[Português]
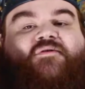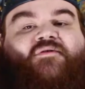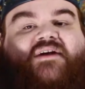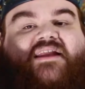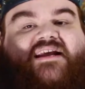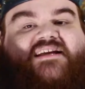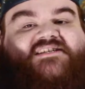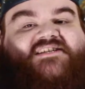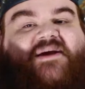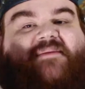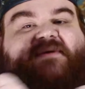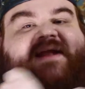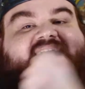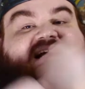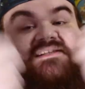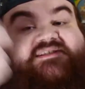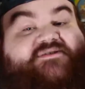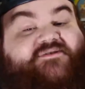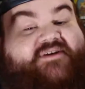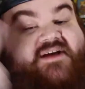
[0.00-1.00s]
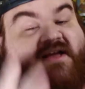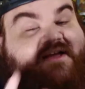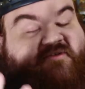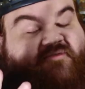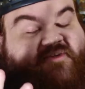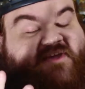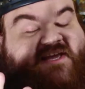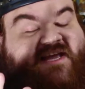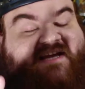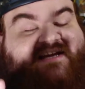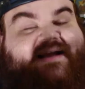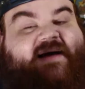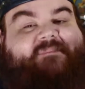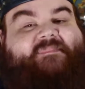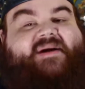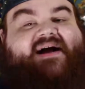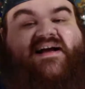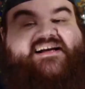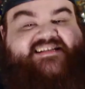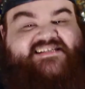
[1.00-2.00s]
Um grande abraço, fiquem na
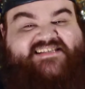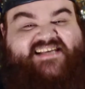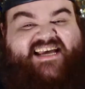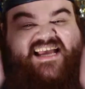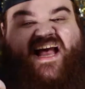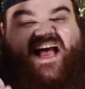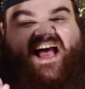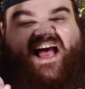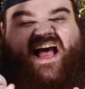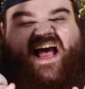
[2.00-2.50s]
paz e...